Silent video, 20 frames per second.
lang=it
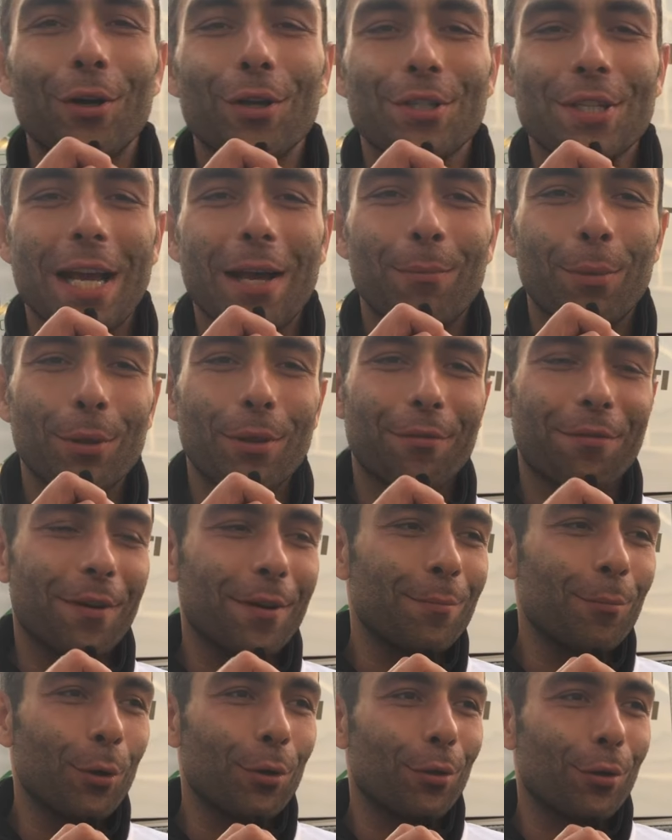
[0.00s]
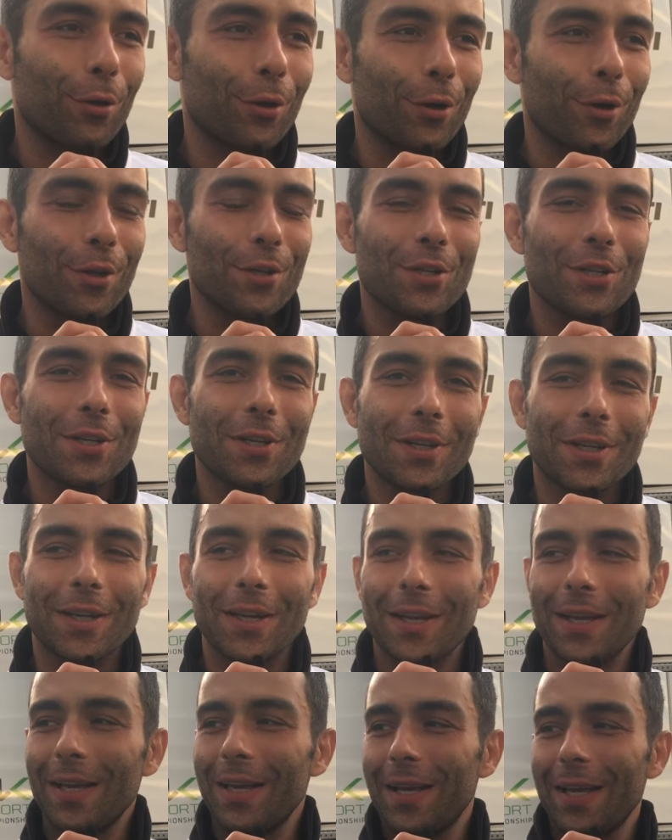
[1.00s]
Sabato a fare motocross
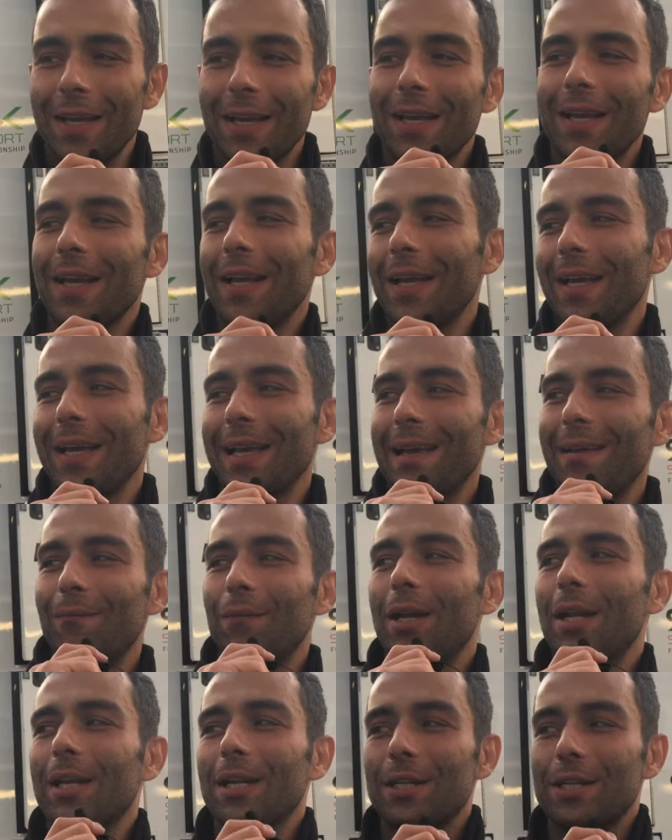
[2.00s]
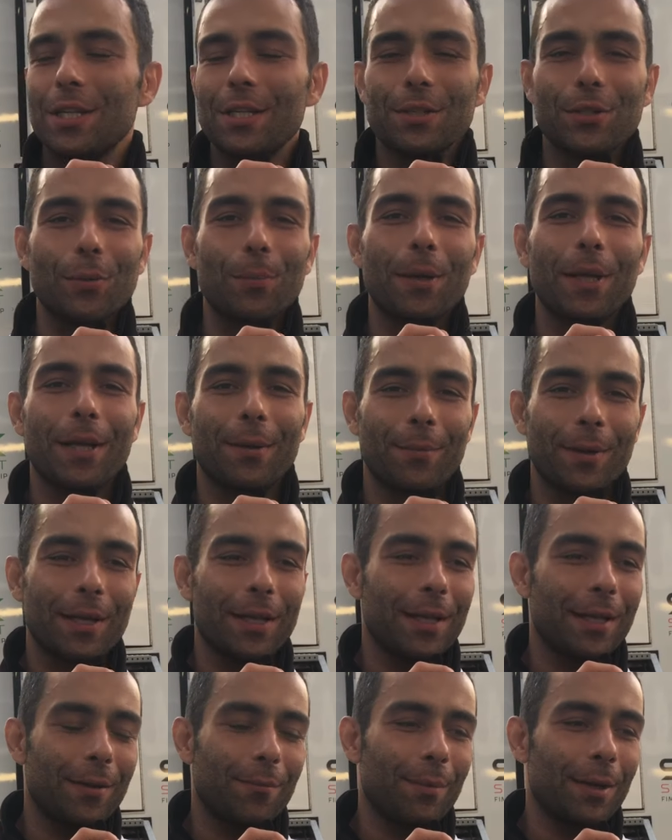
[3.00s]
e me le registro, me le, me
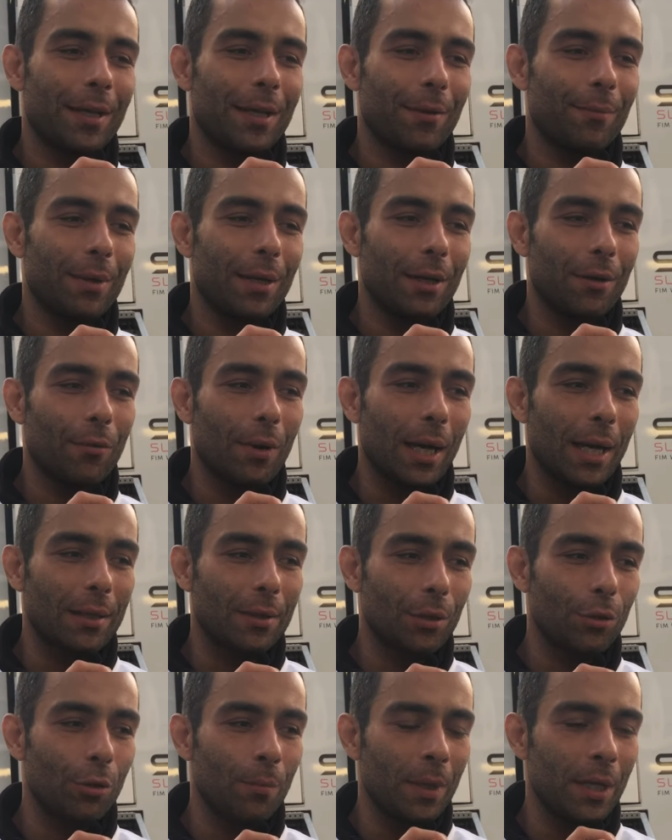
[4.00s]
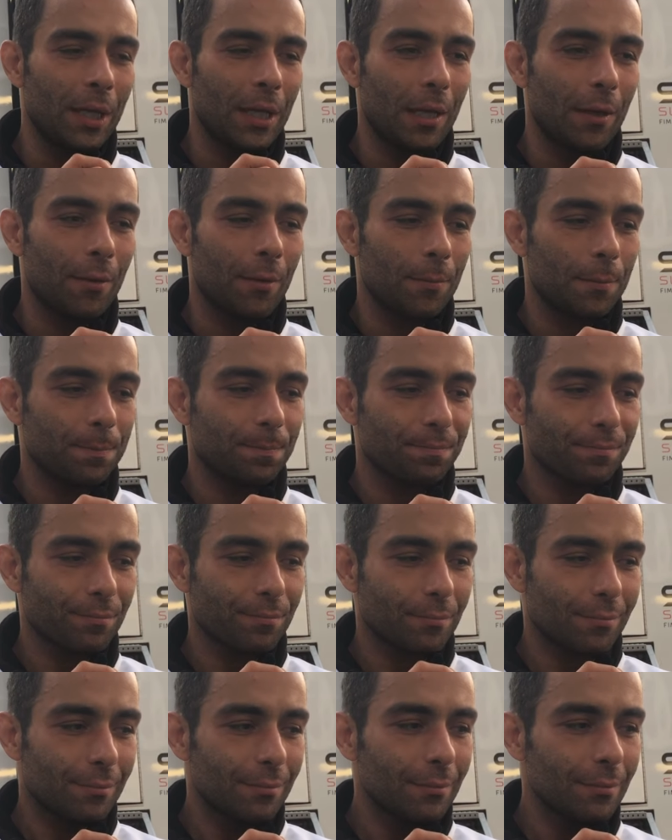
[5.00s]
le, me le guardo, domenica
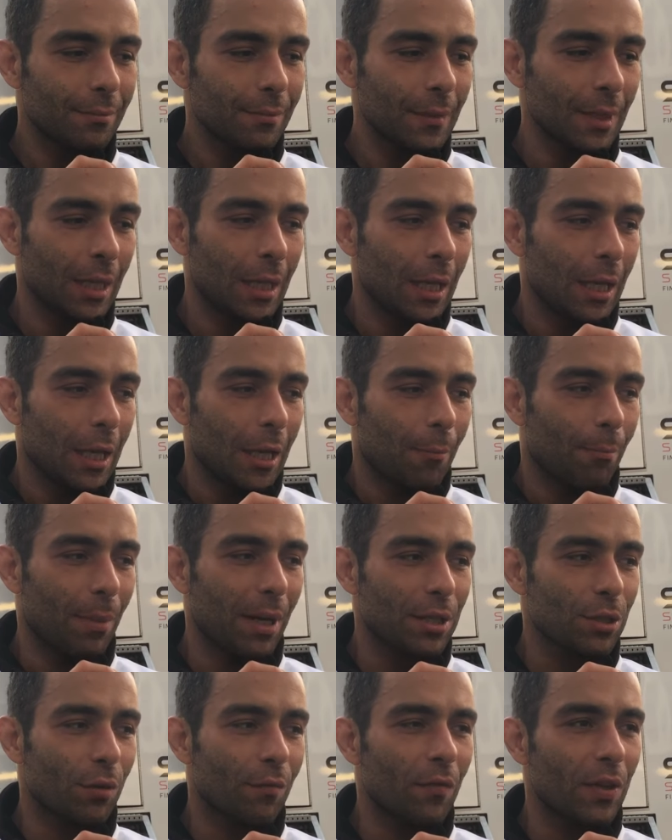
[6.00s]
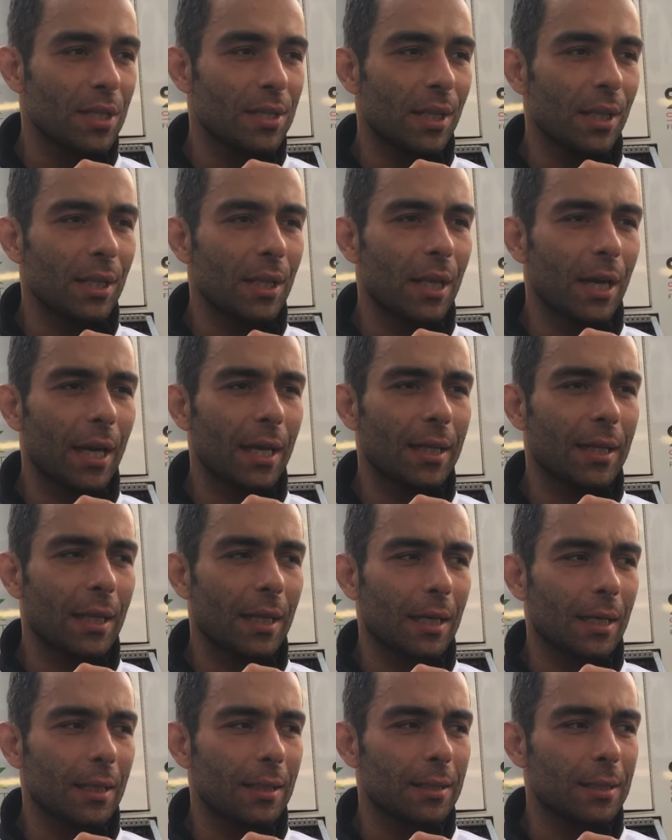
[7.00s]
me le sono viste in
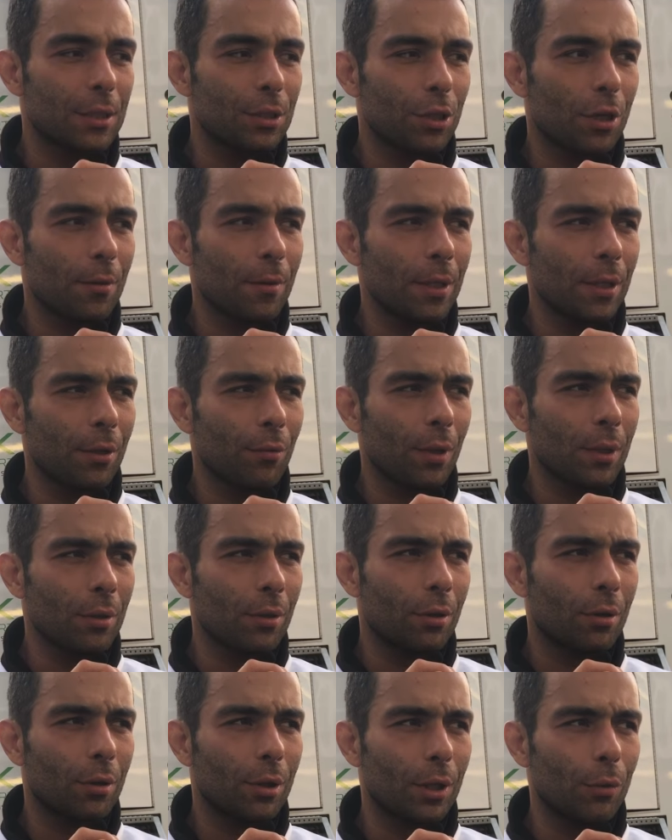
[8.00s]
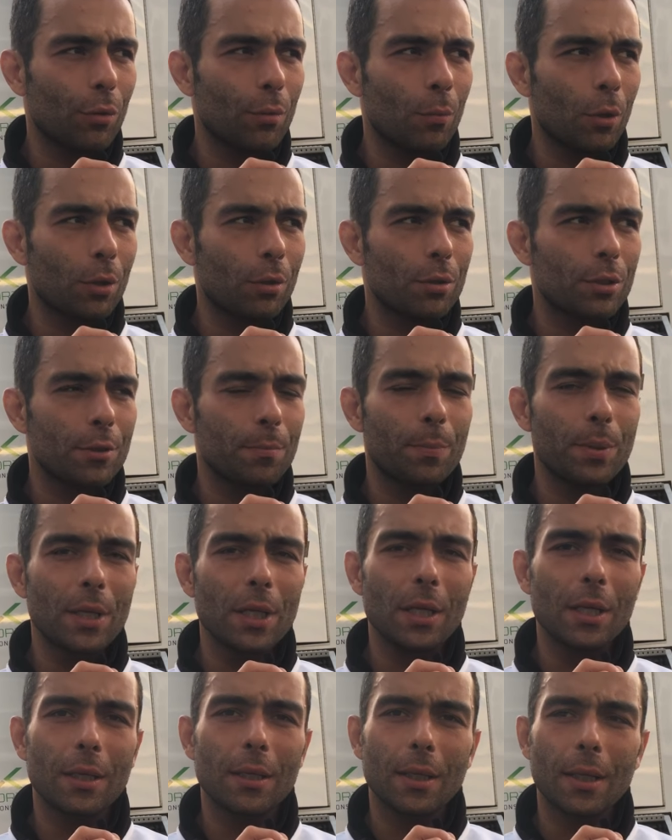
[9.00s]
diretta, sinceramente quando correvo in
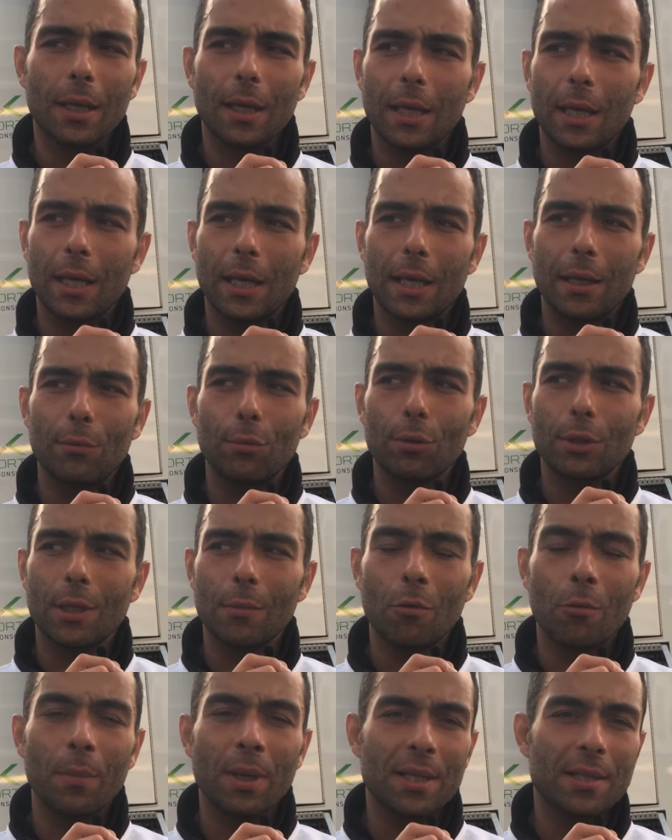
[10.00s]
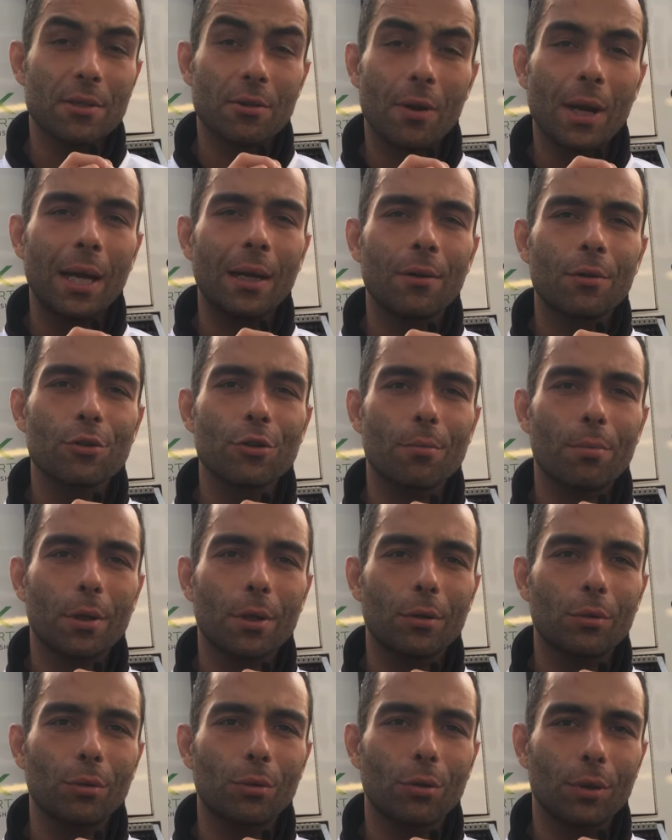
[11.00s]
MotoGP eh, l'ultimo mezzo anno,
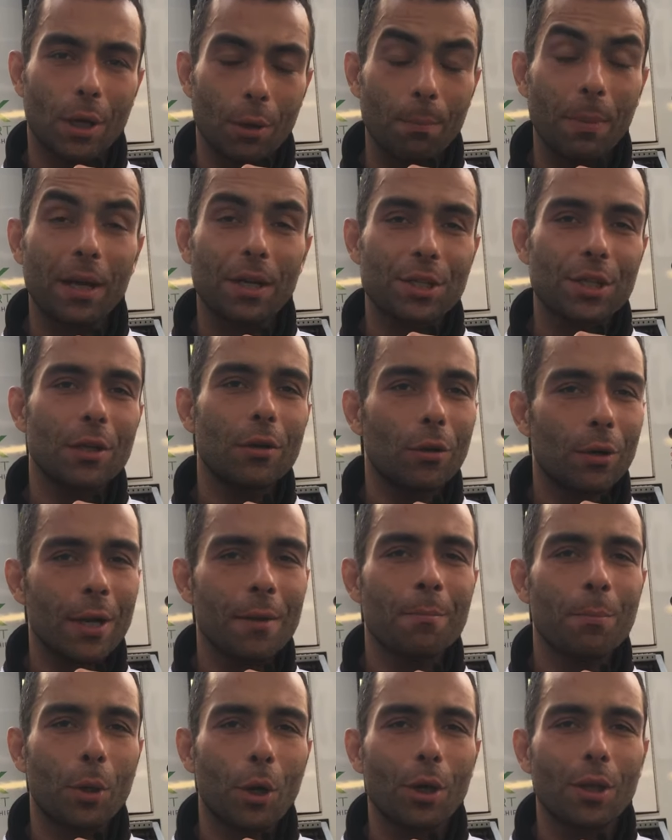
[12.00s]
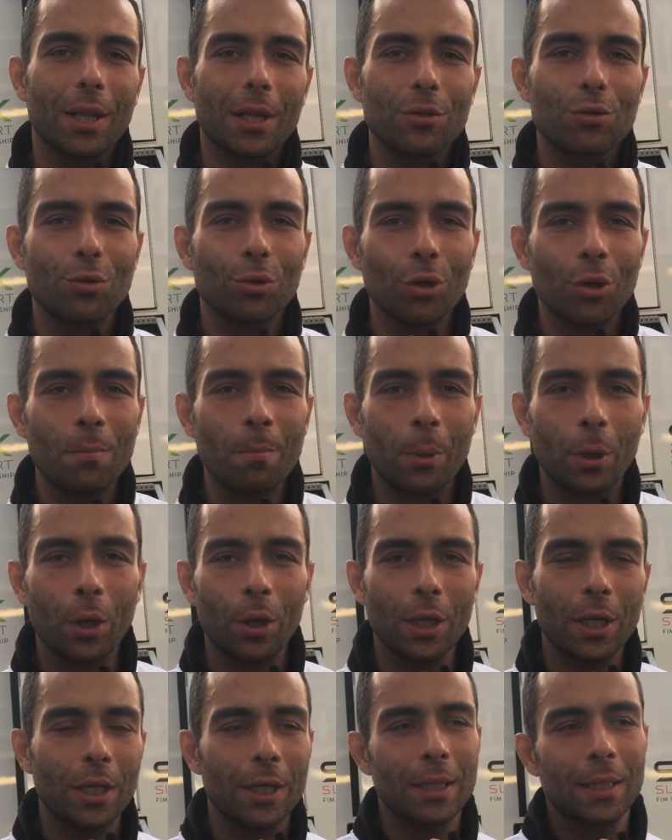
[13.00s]
soprattutto da Barcellona in poi, da giugno in
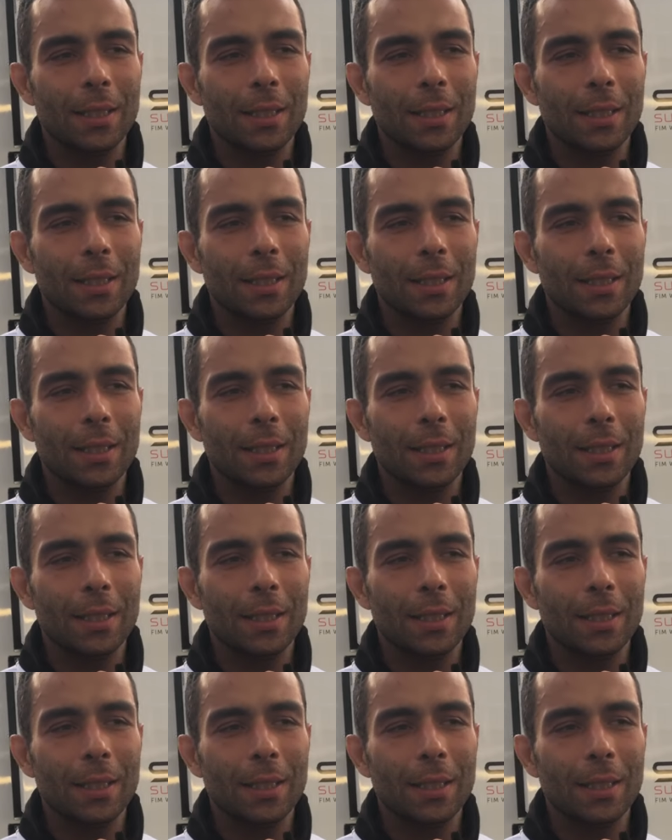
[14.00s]
poi,